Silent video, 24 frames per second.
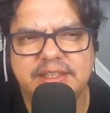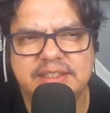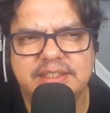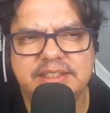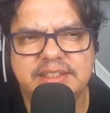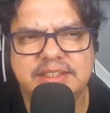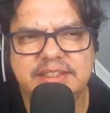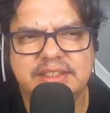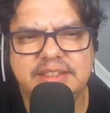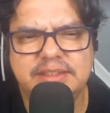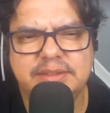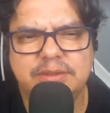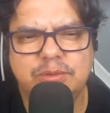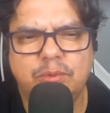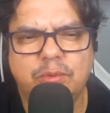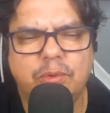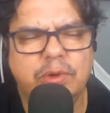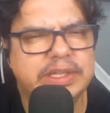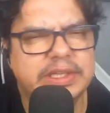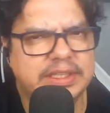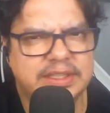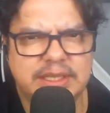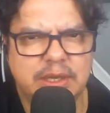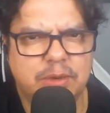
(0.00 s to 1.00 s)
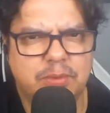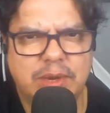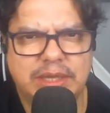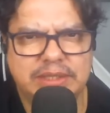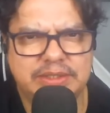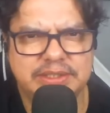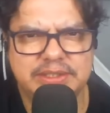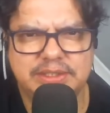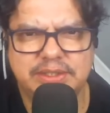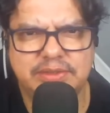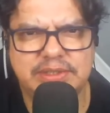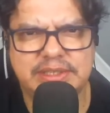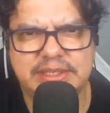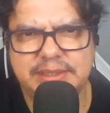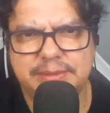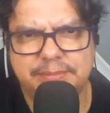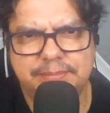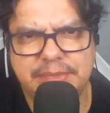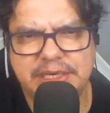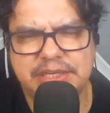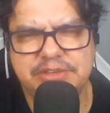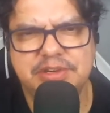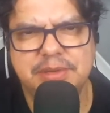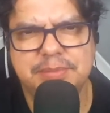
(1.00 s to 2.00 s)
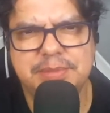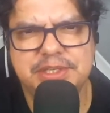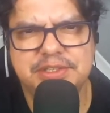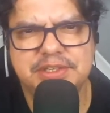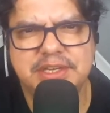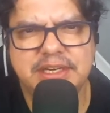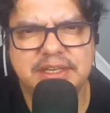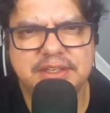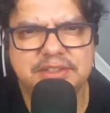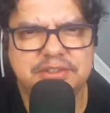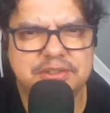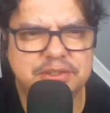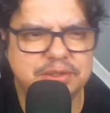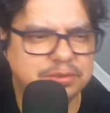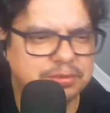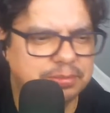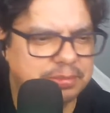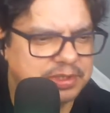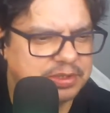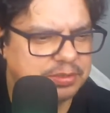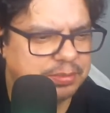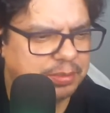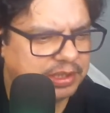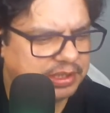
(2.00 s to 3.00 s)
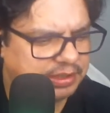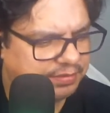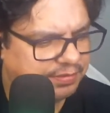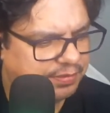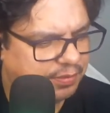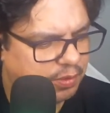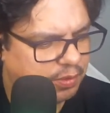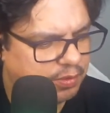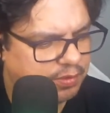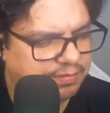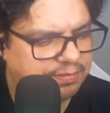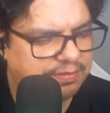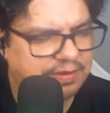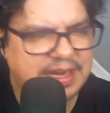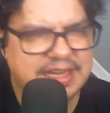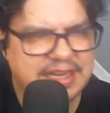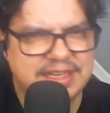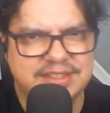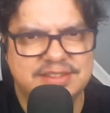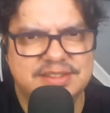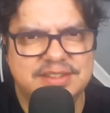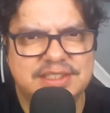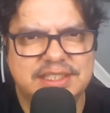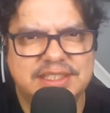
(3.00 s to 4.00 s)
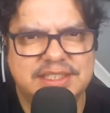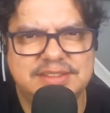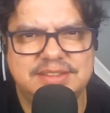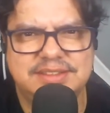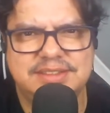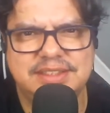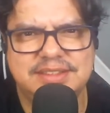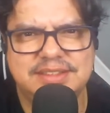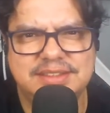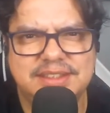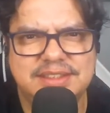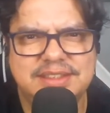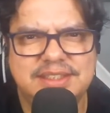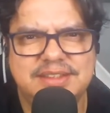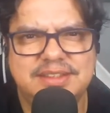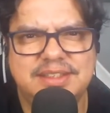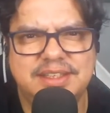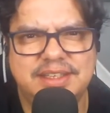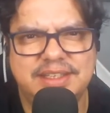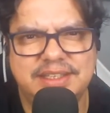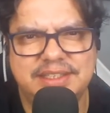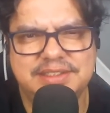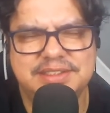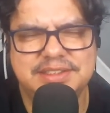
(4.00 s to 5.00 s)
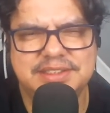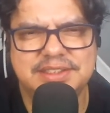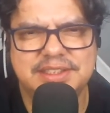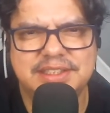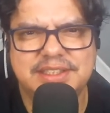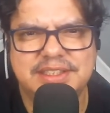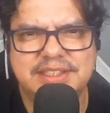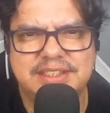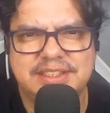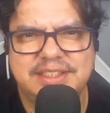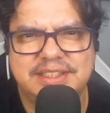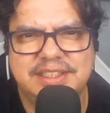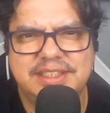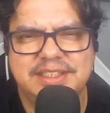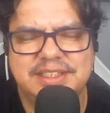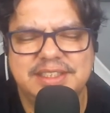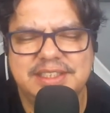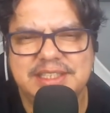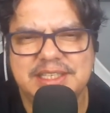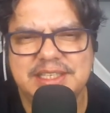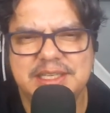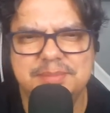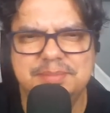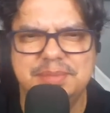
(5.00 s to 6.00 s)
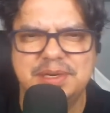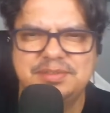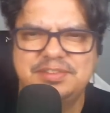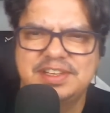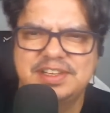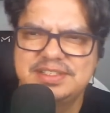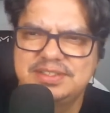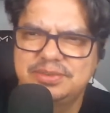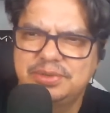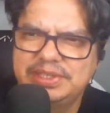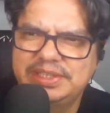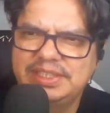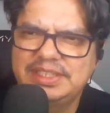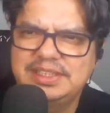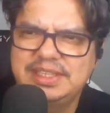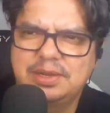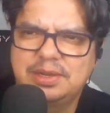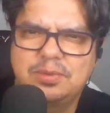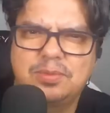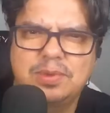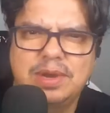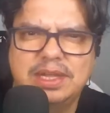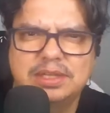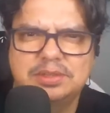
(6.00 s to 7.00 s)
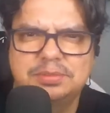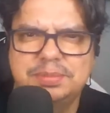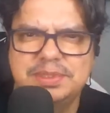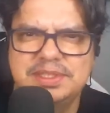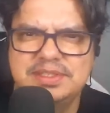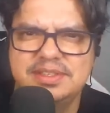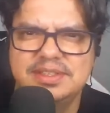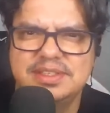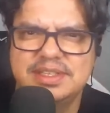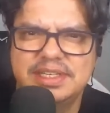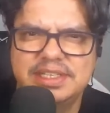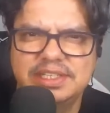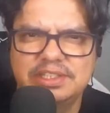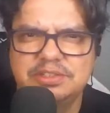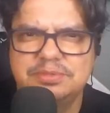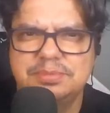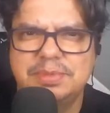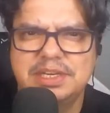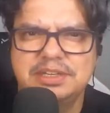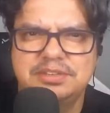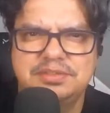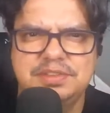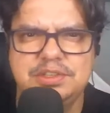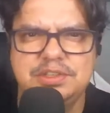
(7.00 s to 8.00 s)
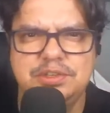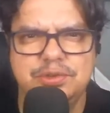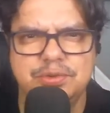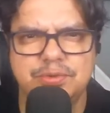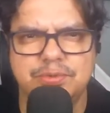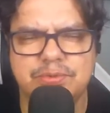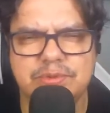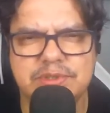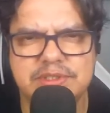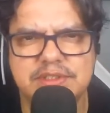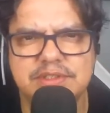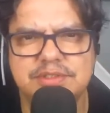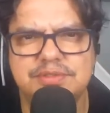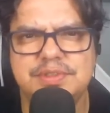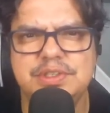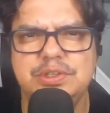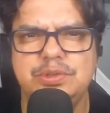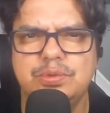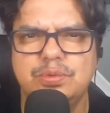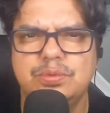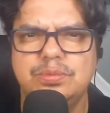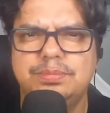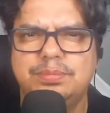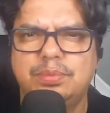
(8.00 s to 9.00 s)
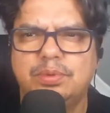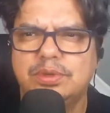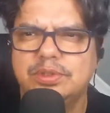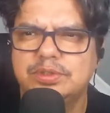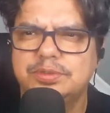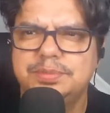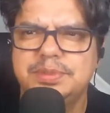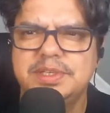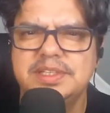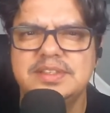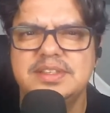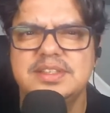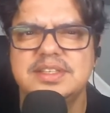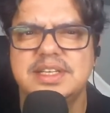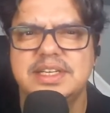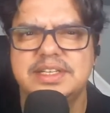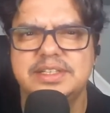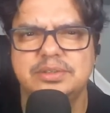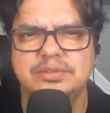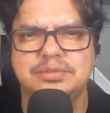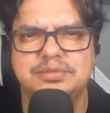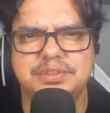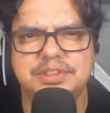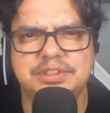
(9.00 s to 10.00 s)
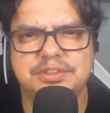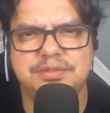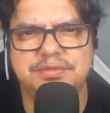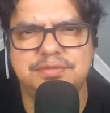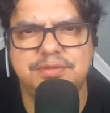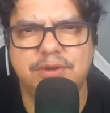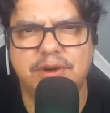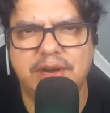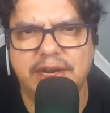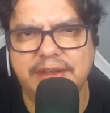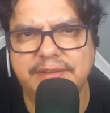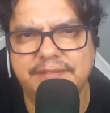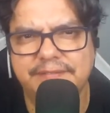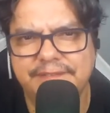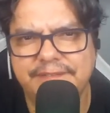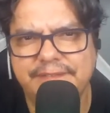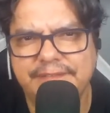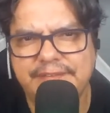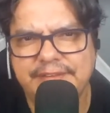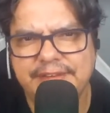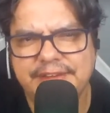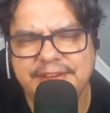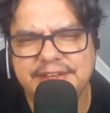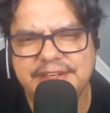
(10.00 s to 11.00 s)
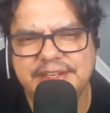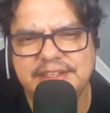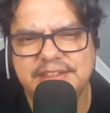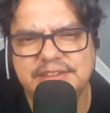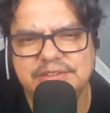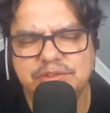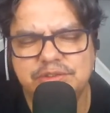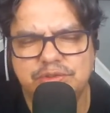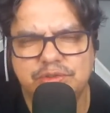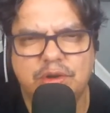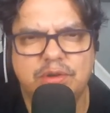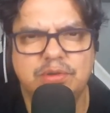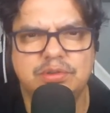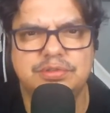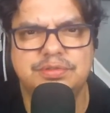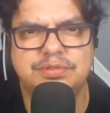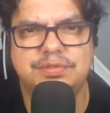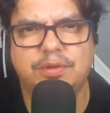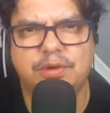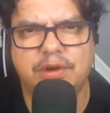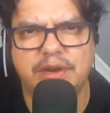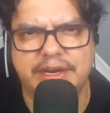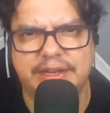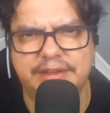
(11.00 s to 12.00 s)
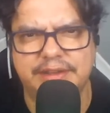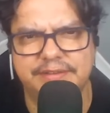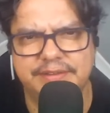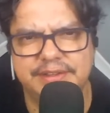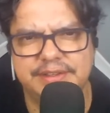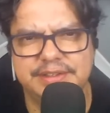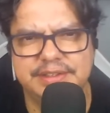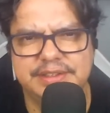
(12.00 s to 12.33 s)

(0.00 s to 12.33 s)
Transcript: E com 84, então, é praticamente garantido. Mas se o Botafogo faz esse 63 né? E para fazer 84 precisaria de mais 21, esses 21 pontos precisariam vir de fora, né? De jogos fora.